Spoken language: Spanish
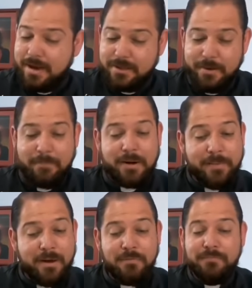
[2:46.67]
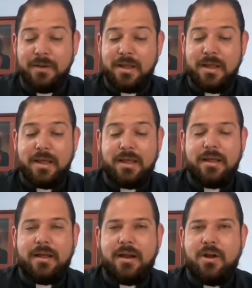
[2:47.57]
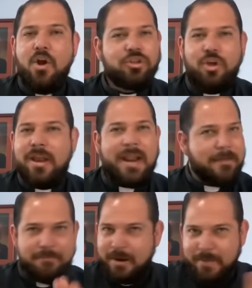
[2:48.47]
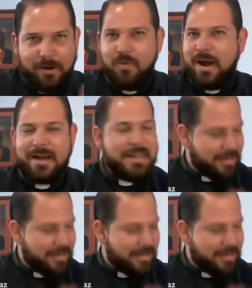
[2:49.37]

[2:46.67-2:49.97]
Ahí te va. Primero, no tolera en primer lugar,